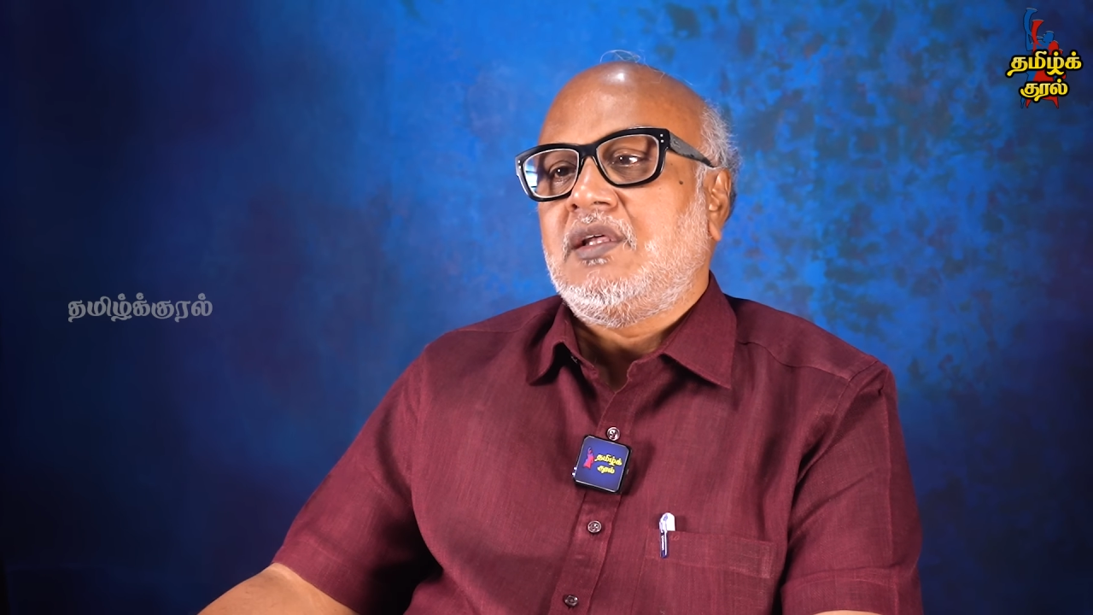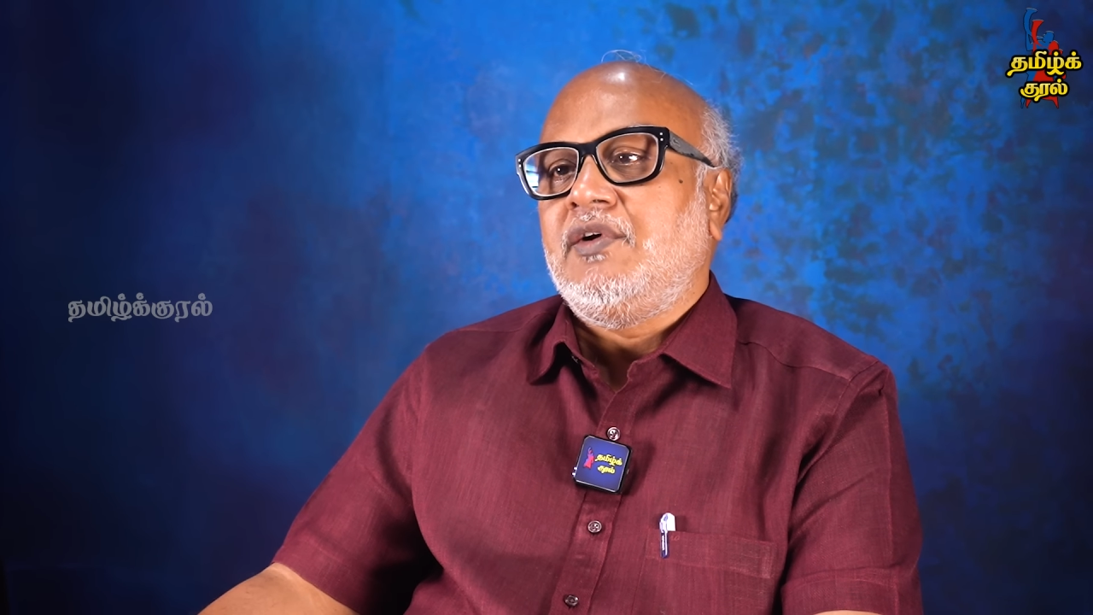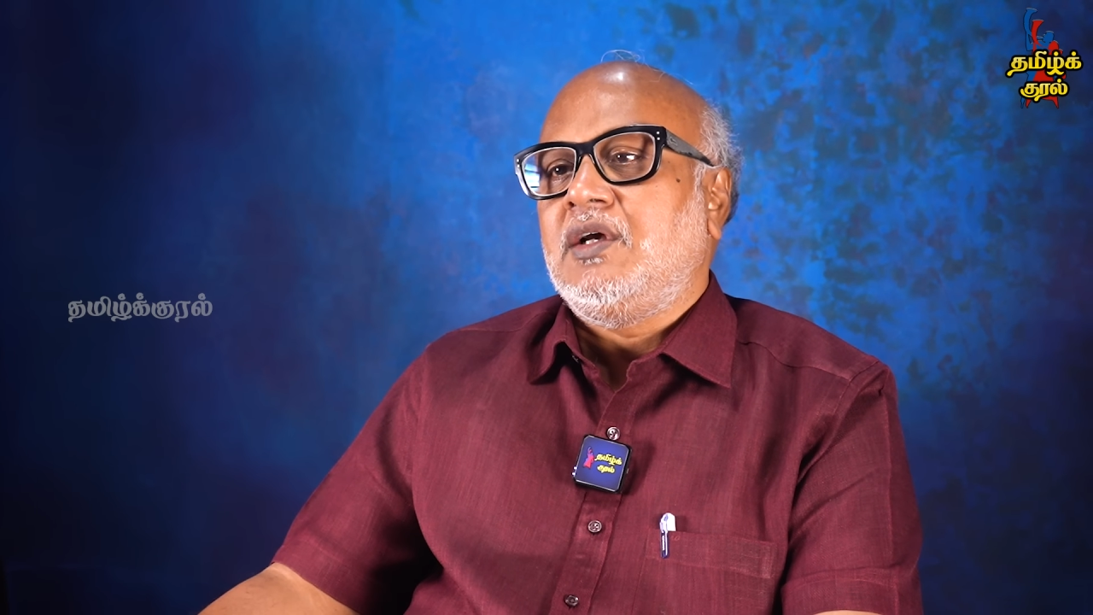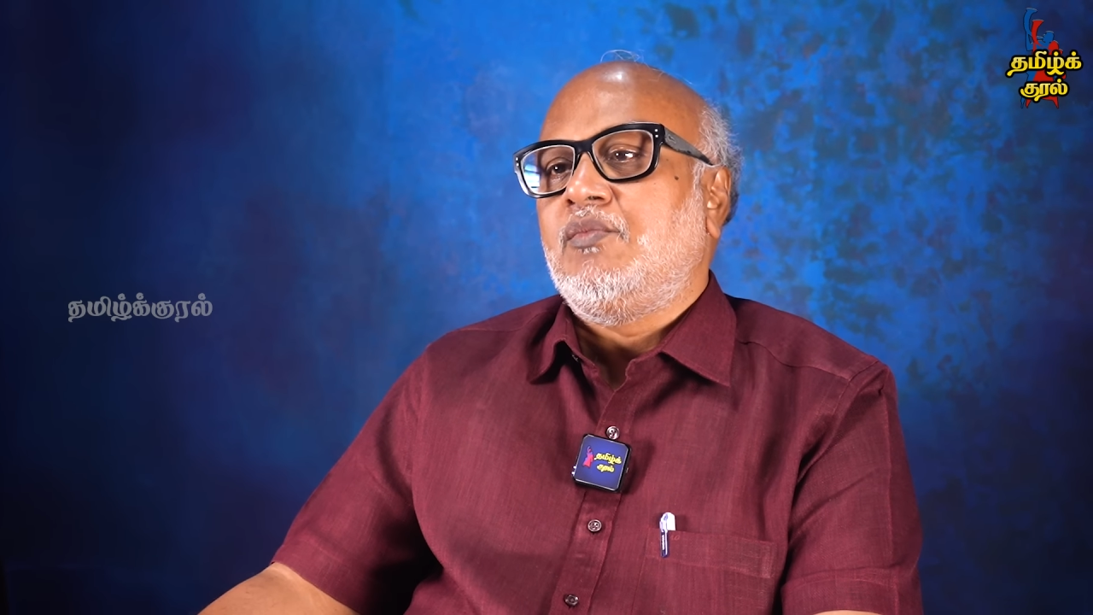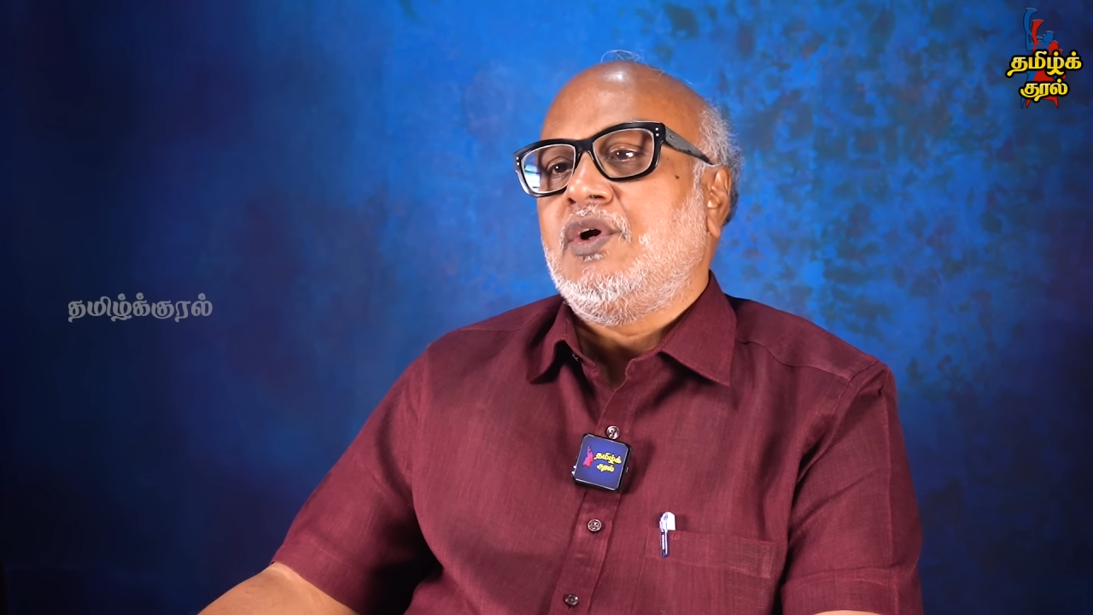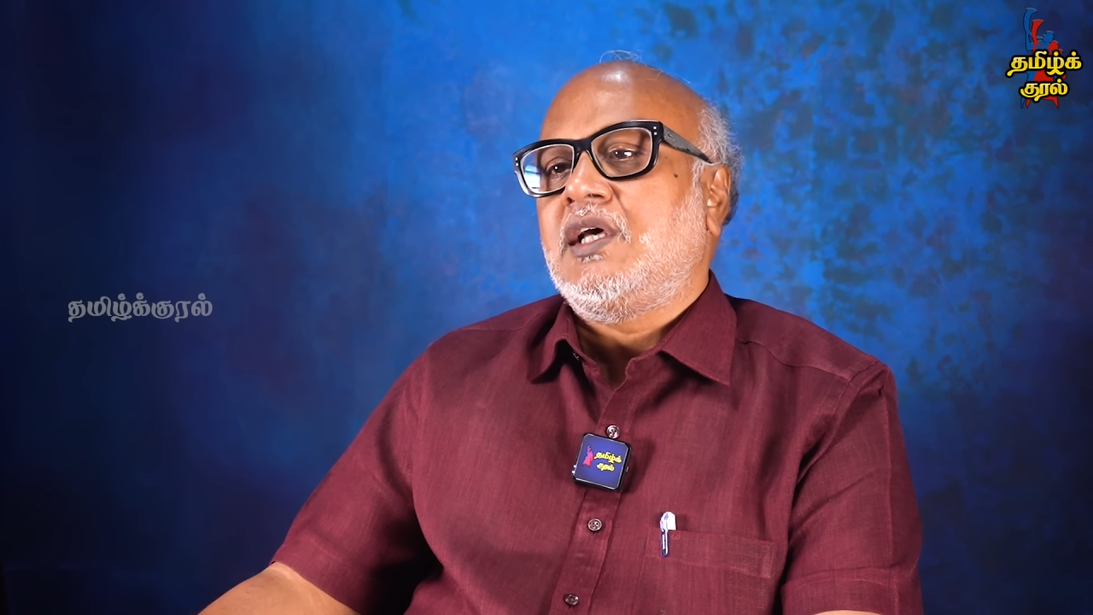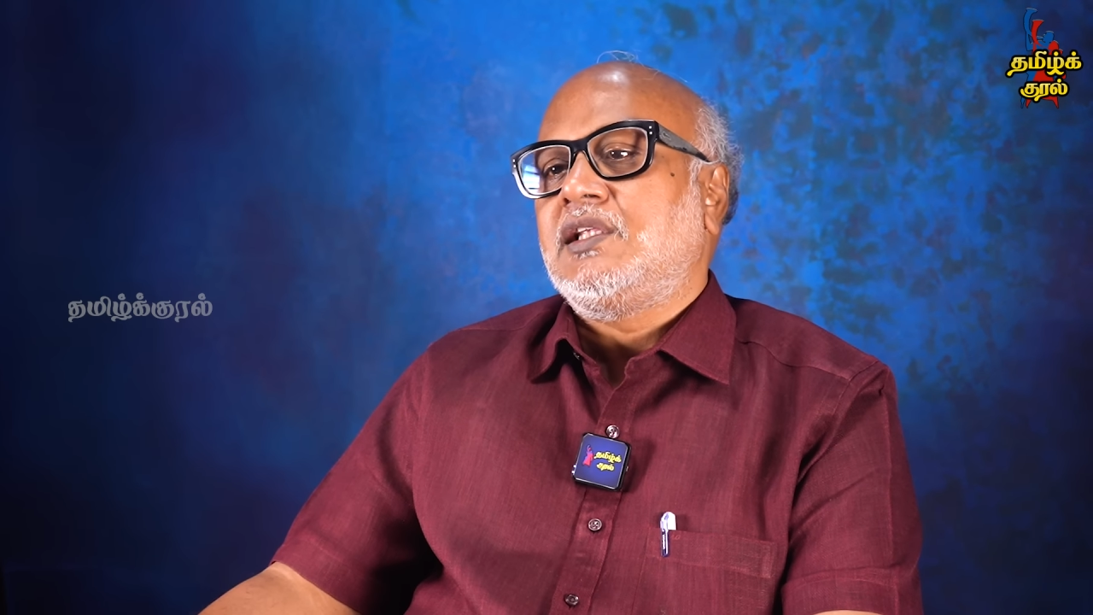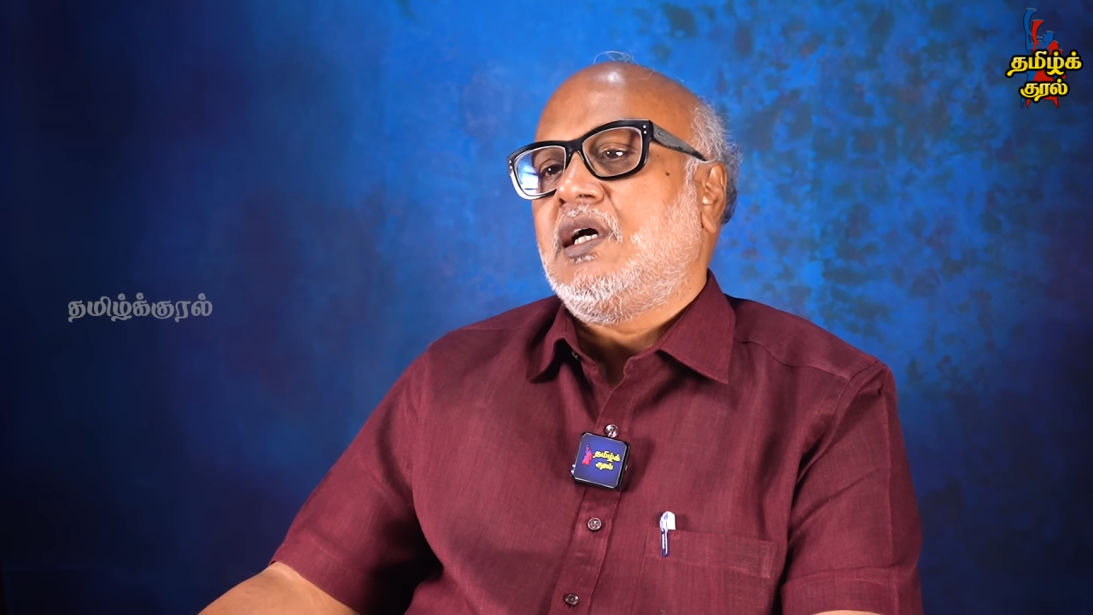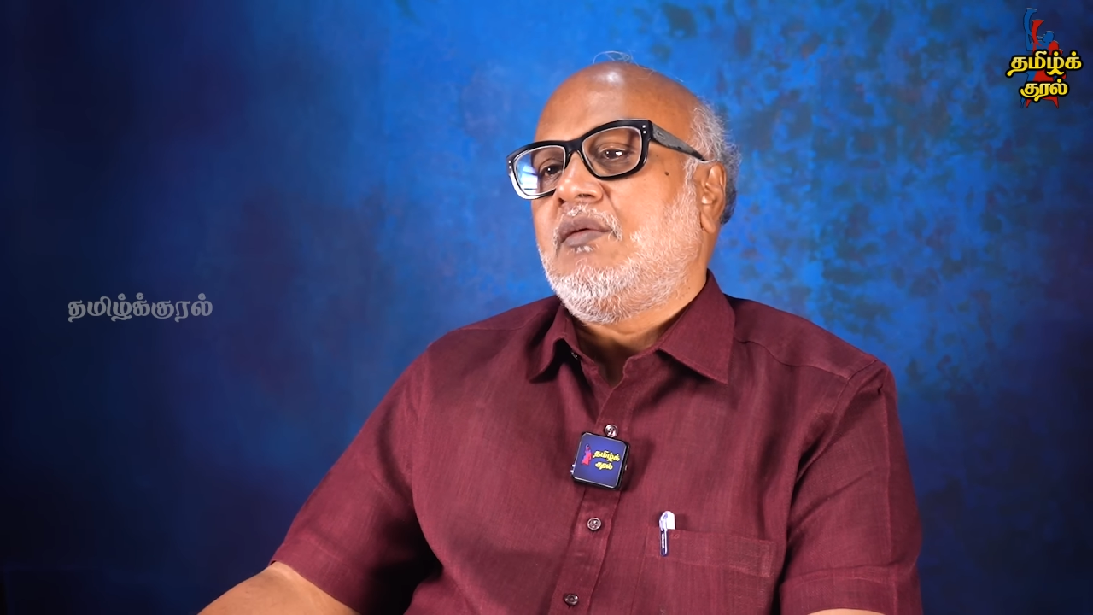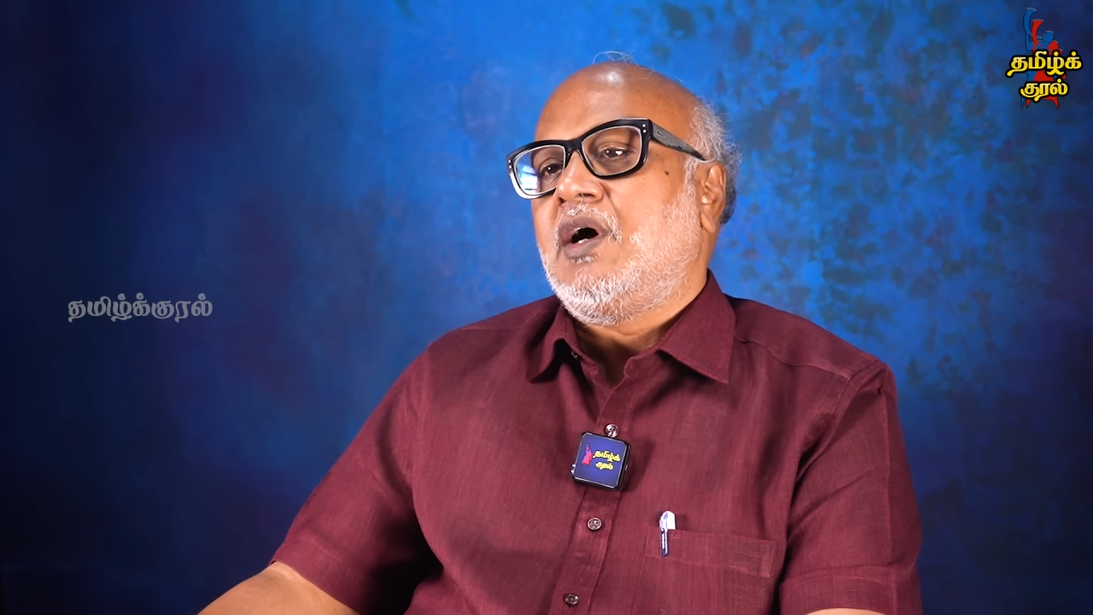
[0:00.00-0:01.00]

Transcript: தவிர்க்க முடியாததாக